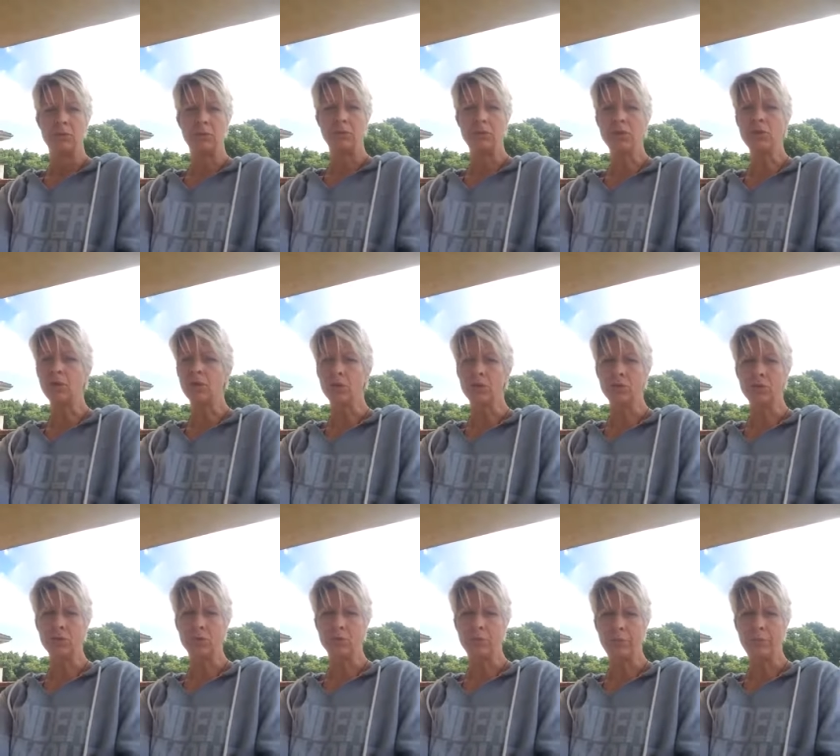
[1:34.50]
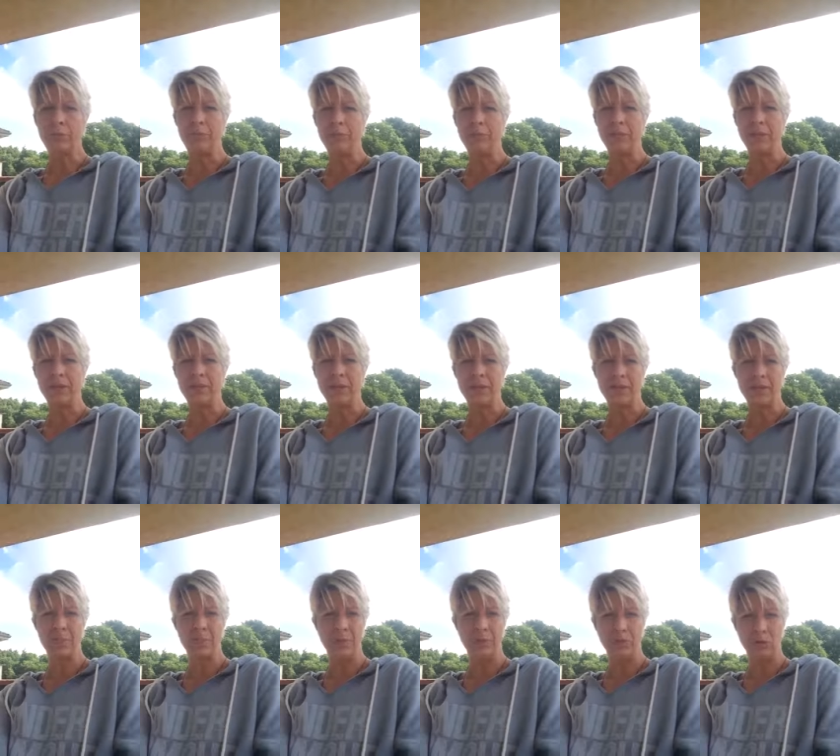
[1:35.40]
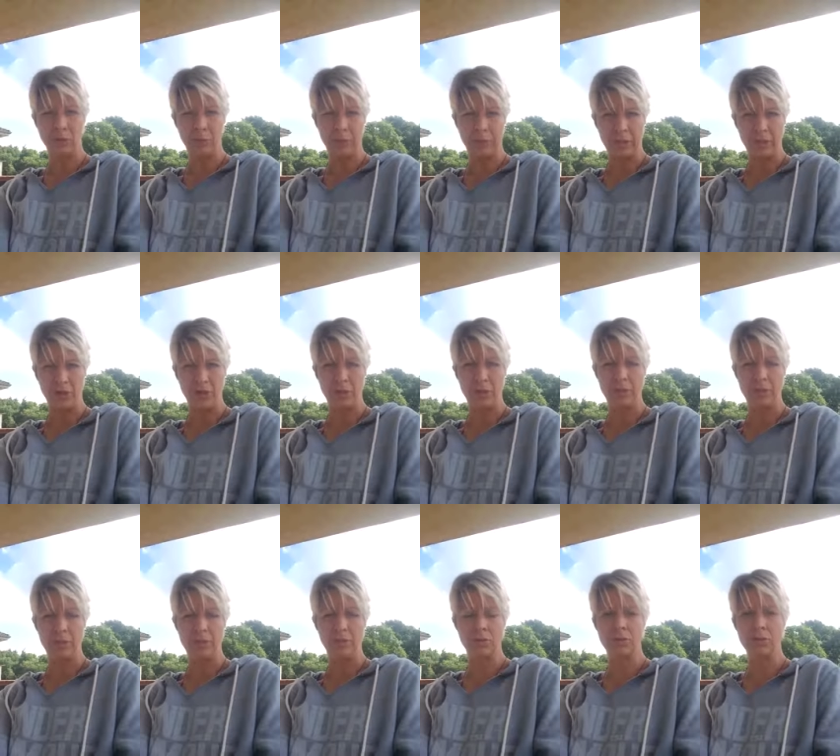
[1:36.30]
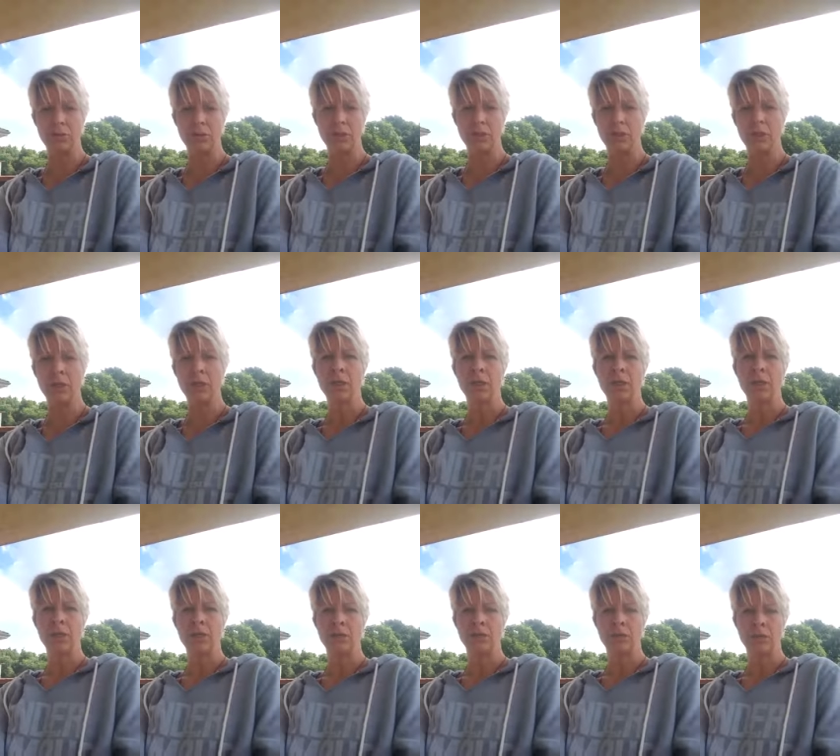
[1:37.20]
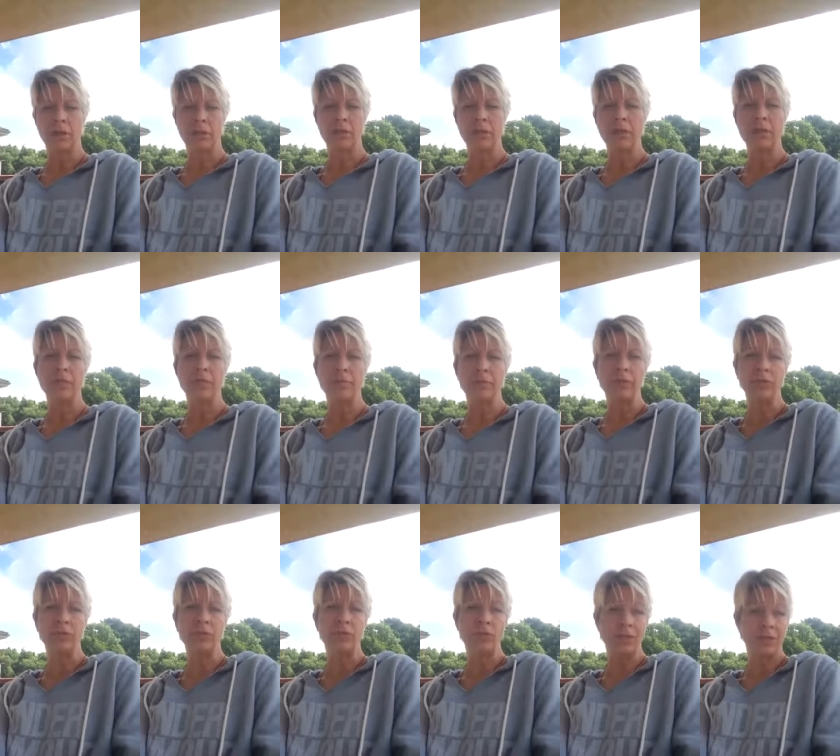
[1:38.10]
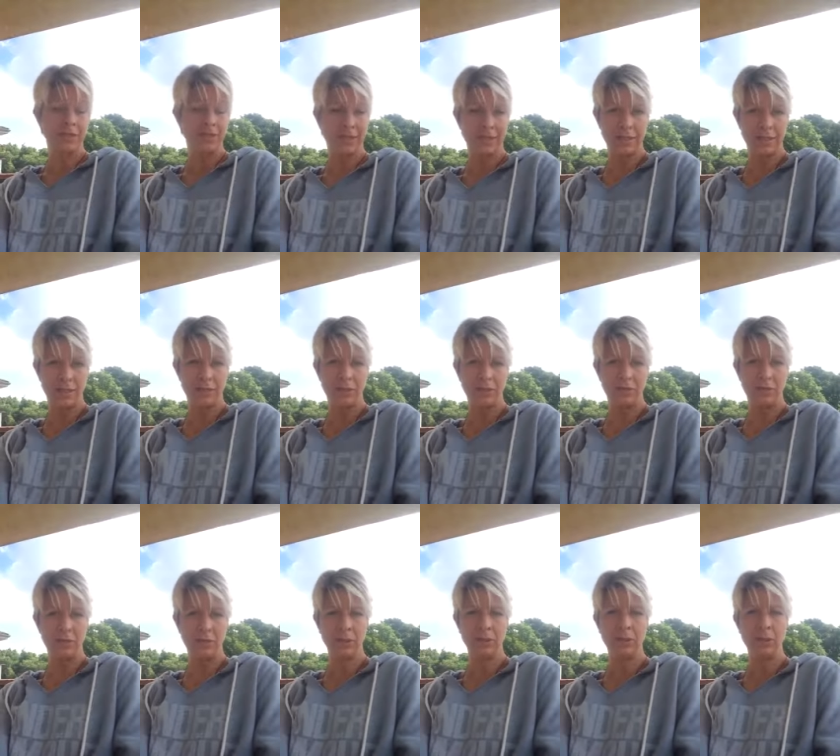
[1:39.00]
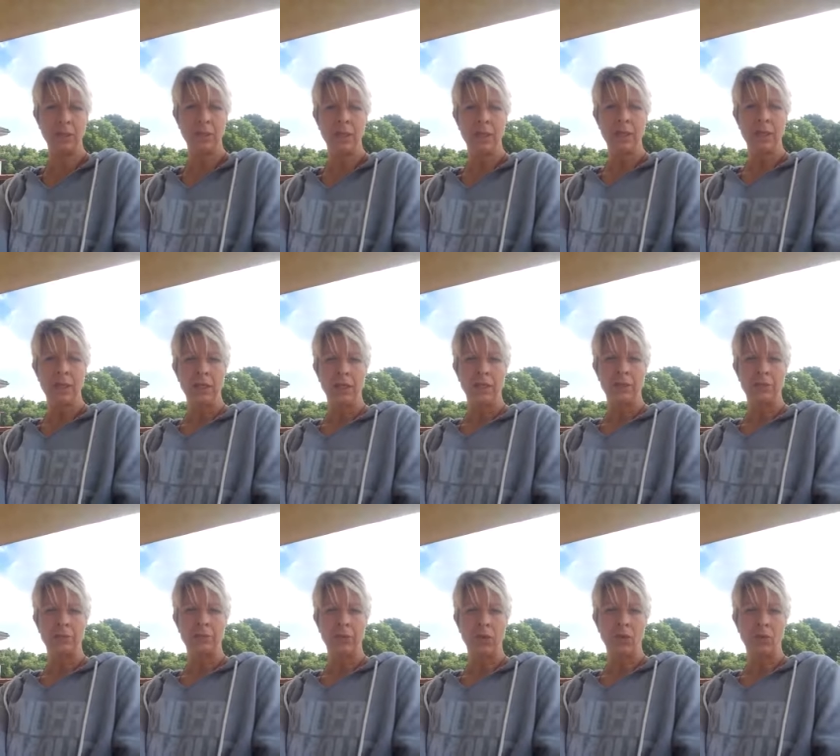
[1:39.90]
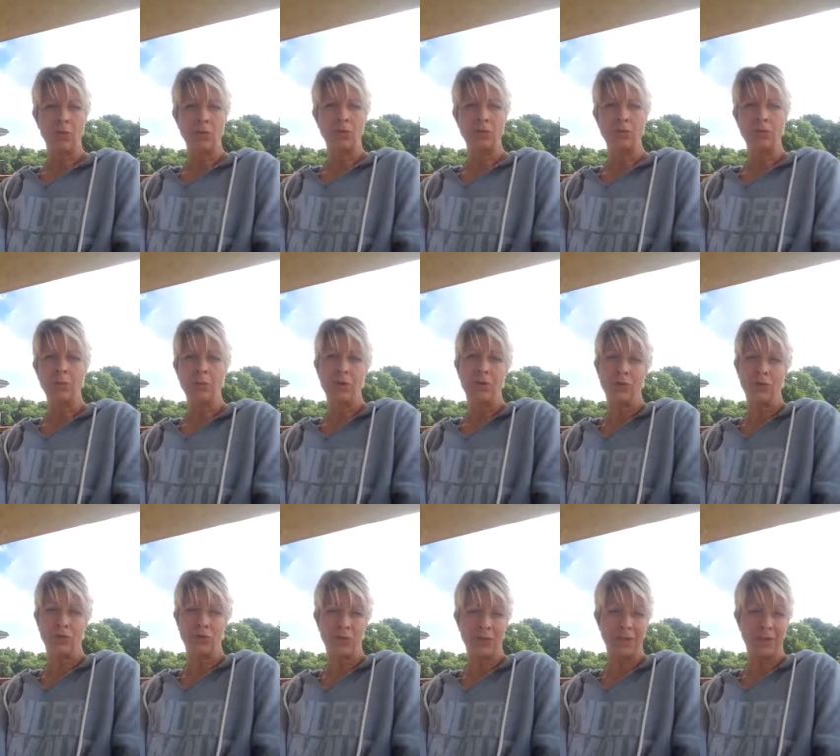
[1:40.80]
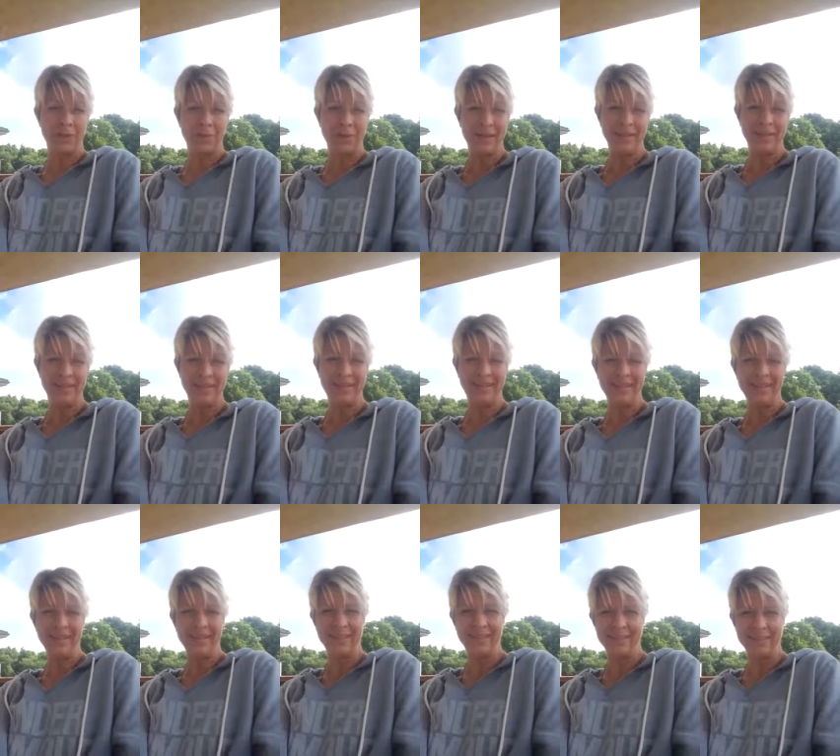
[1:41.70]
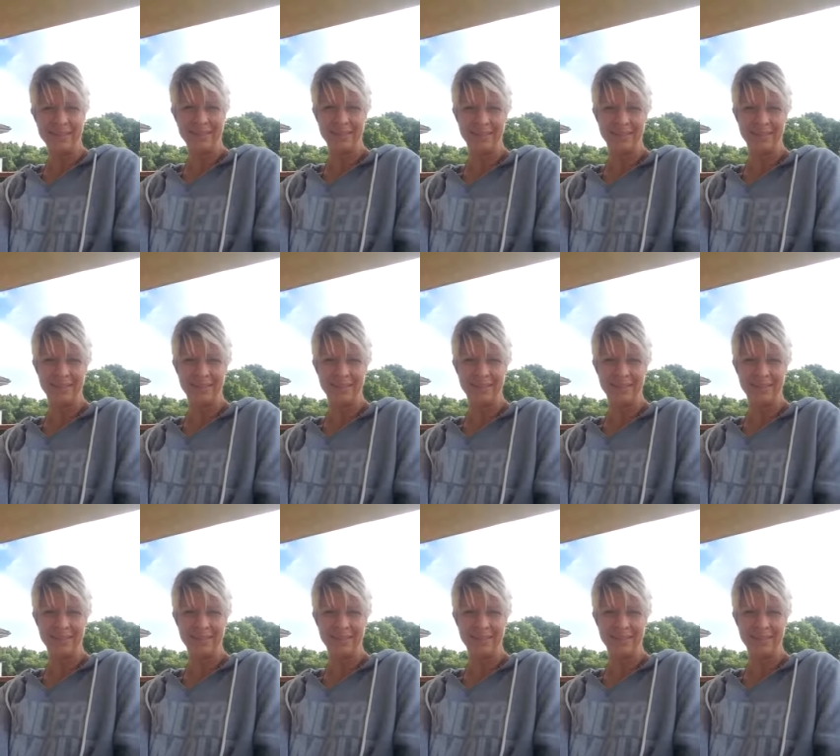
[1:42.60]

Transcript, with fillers: non dico che uno non, non, avesse mai avuto percezioni, non avesse mai avuto sensazioni, però questo mondo che rimane lì,